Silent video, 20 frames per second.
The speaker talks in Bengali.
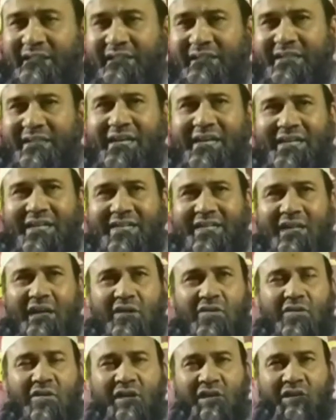ইদা
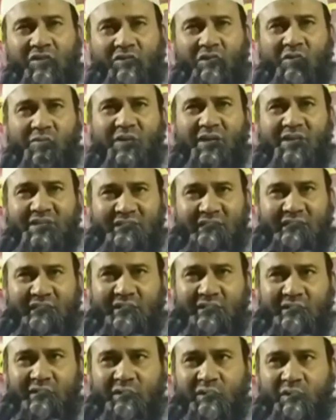দাখলা রমাজান
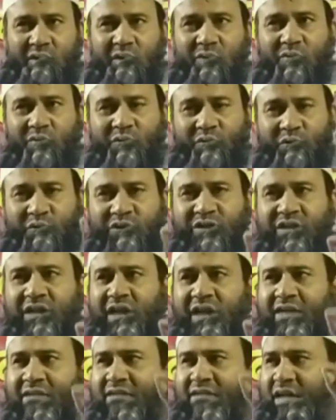
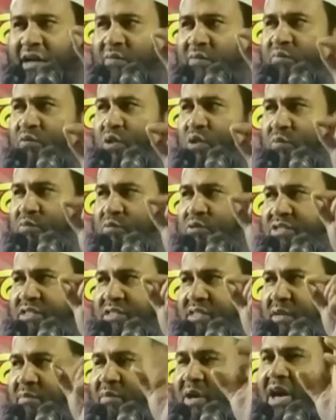ফুতিহাত আবু
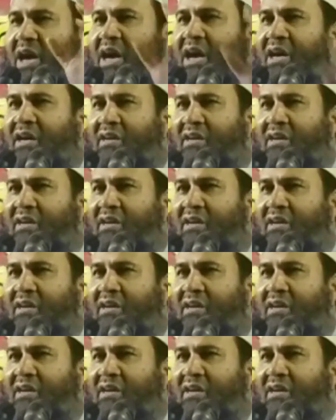আবুসামা